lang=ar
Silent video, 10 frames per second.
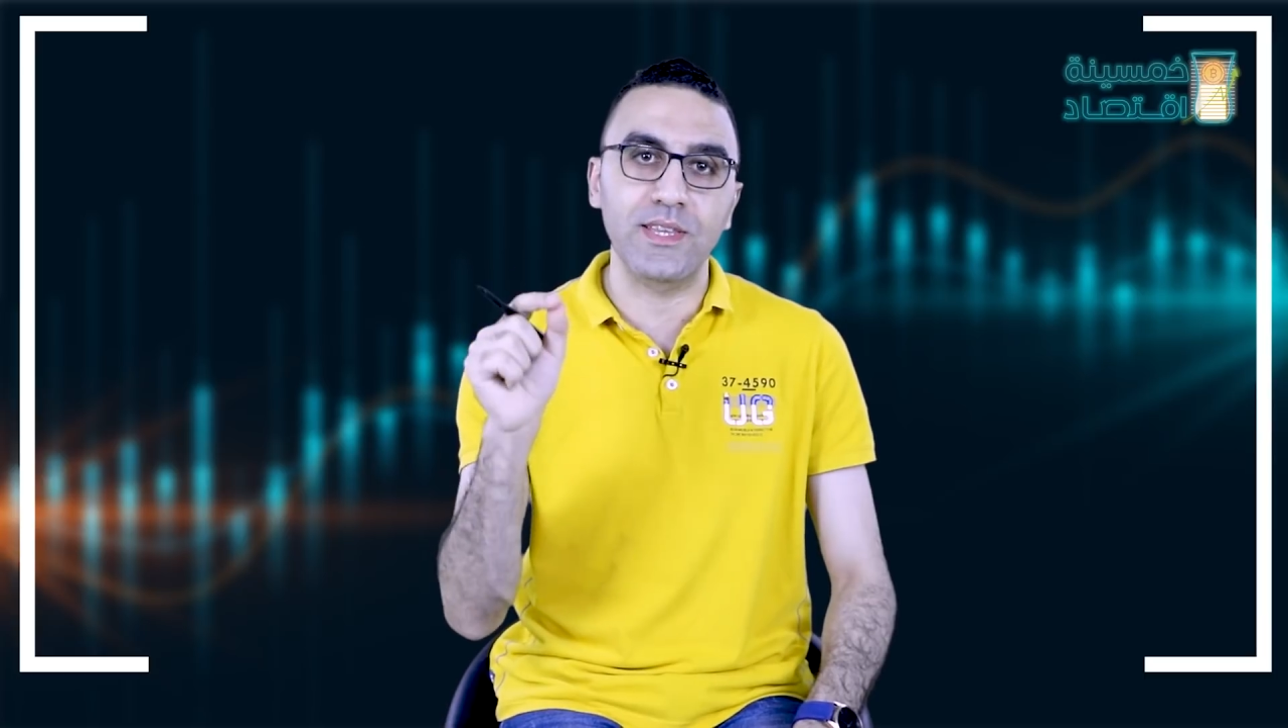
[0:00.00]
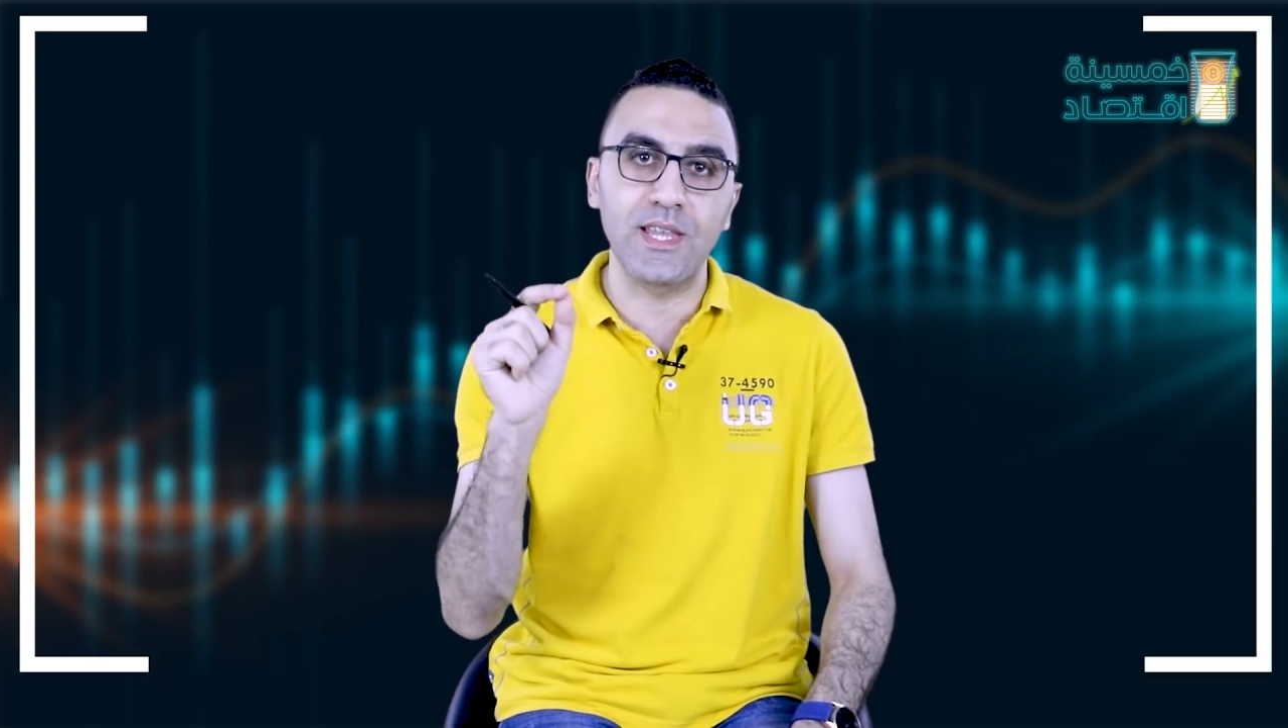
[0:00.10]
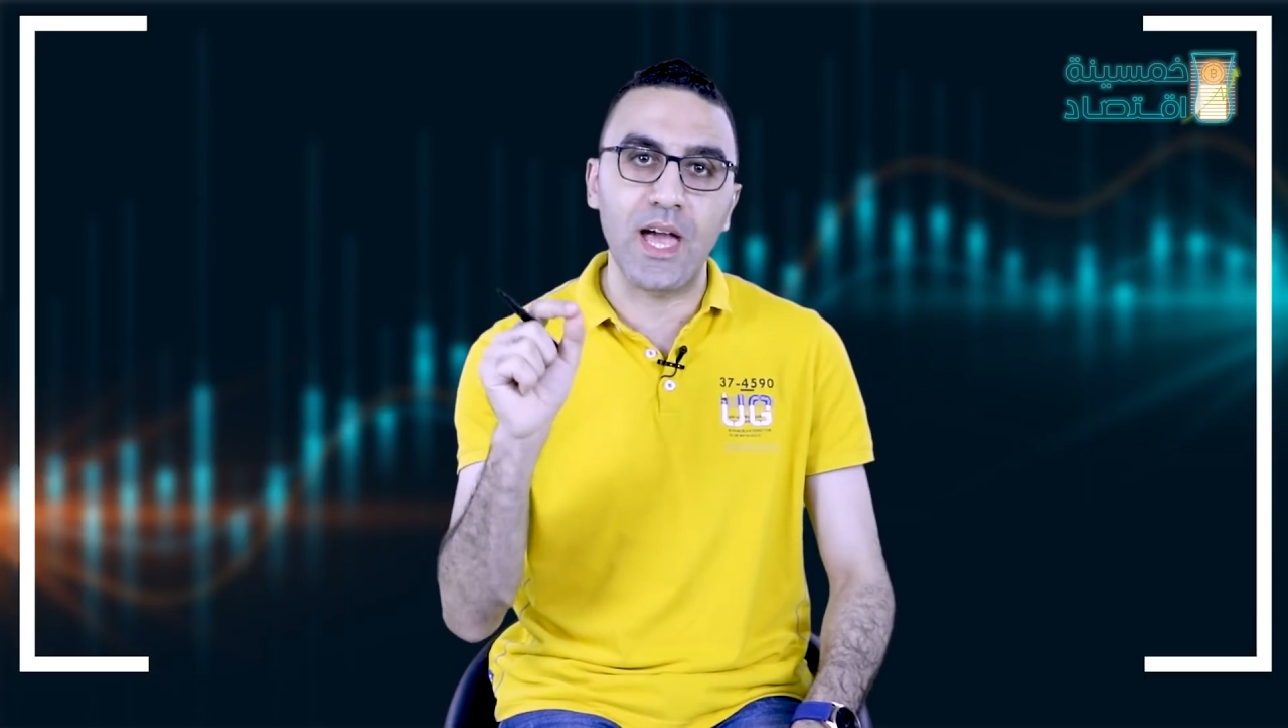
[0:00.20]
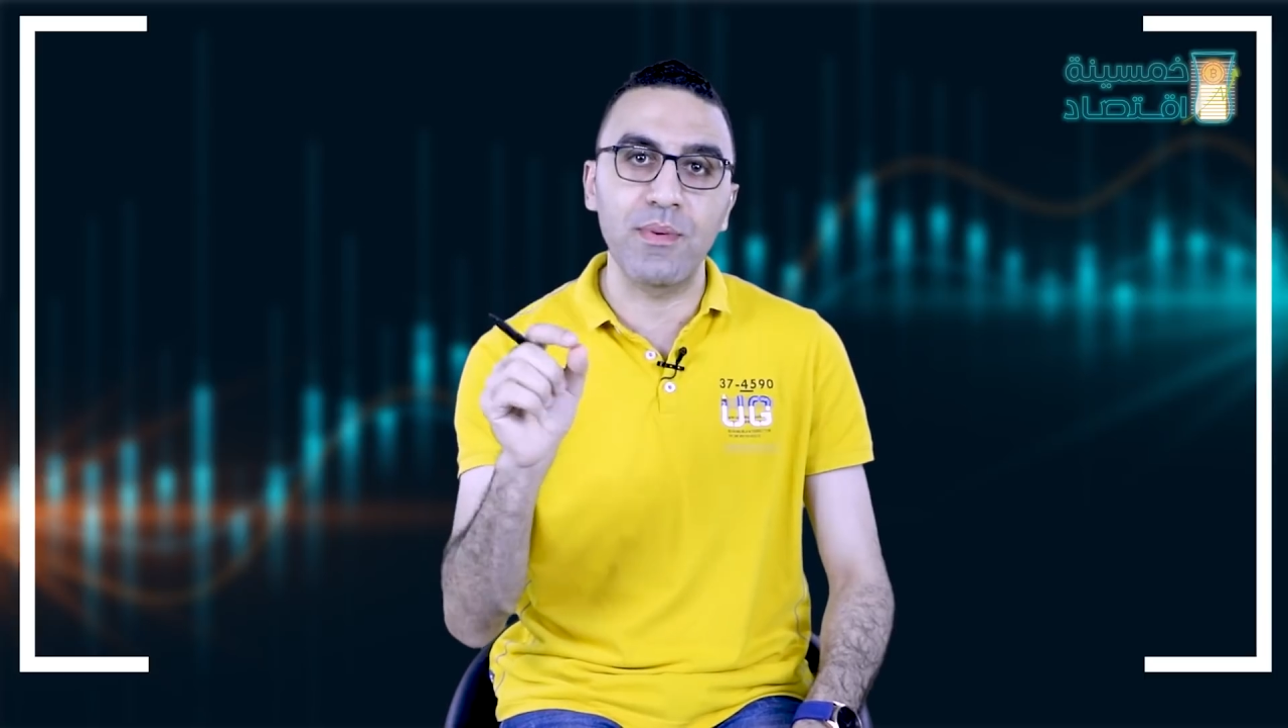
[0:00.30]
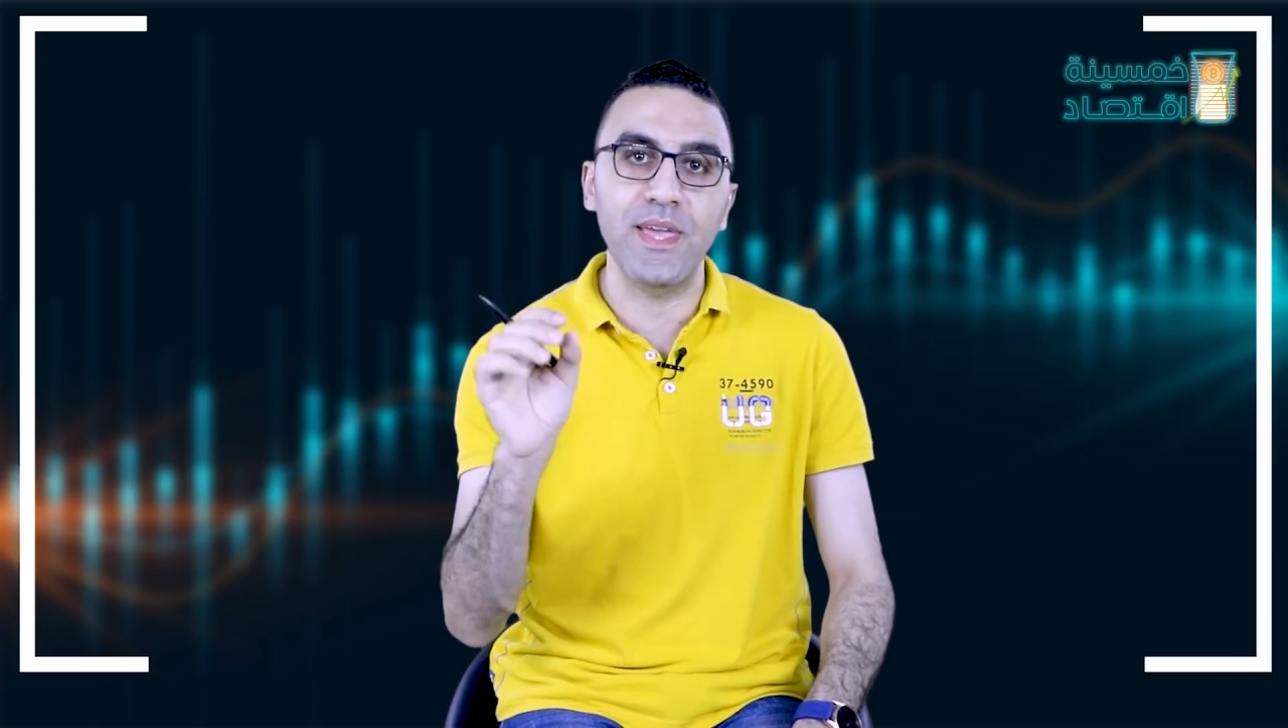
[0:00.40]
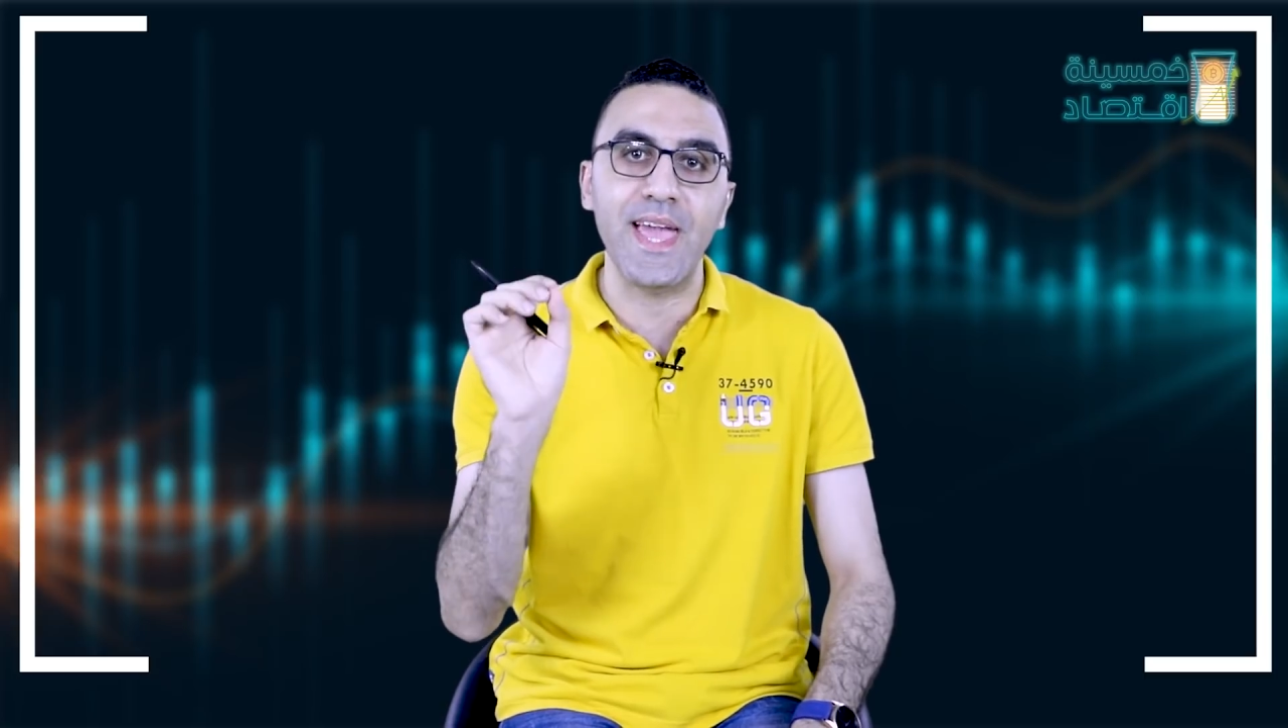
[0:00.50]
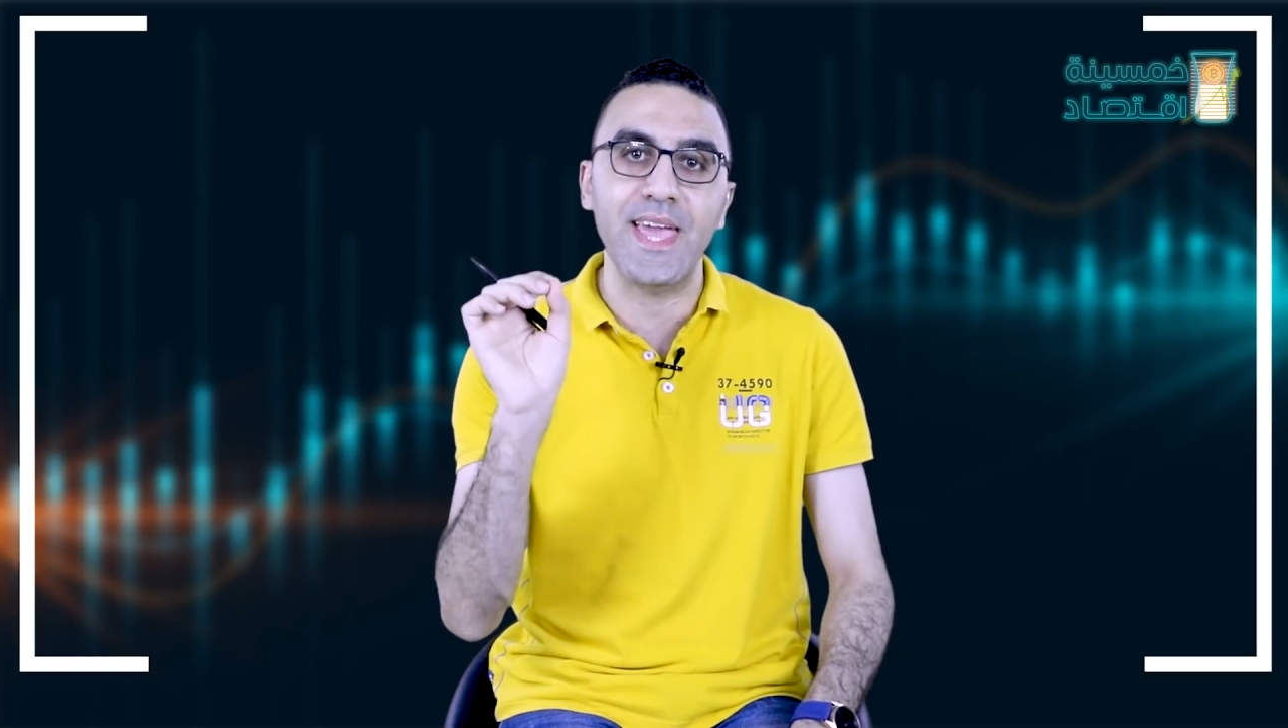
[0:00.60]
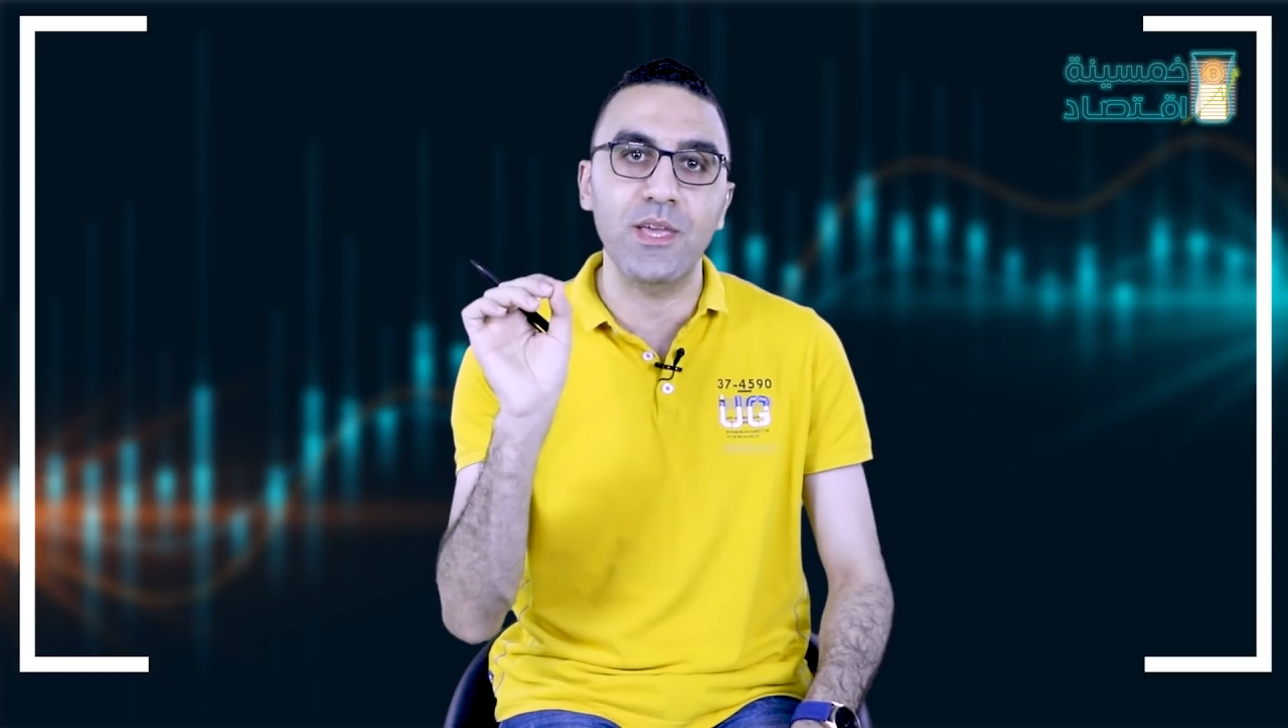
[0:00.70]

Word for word: الذهبية